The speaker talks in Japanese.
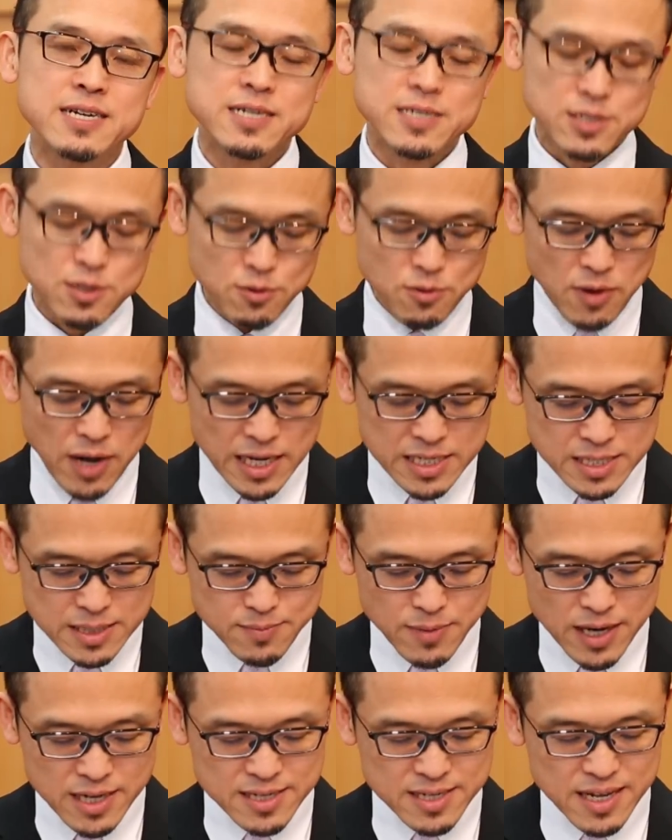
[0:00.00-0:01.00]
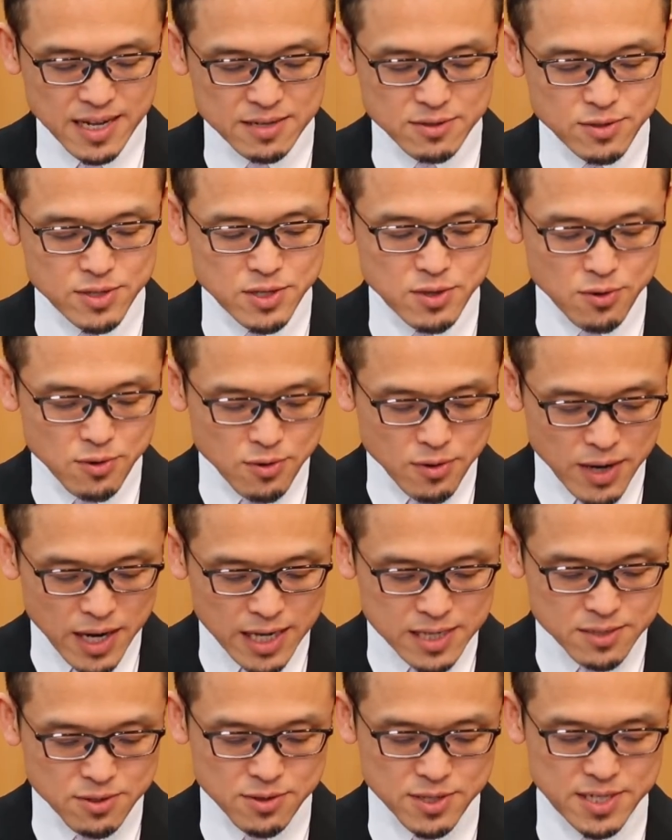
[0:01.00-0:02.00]
その集まりである教
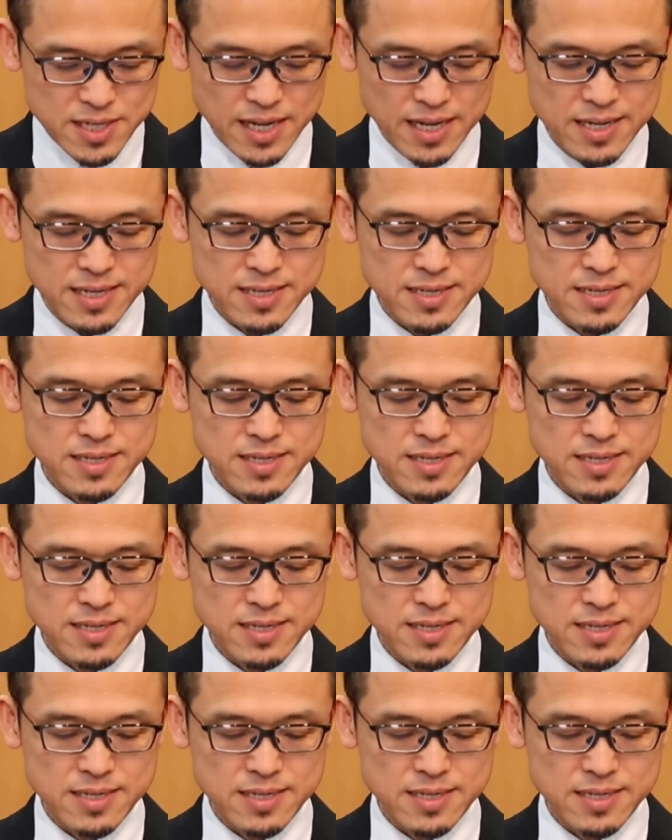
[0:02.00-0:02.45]
会として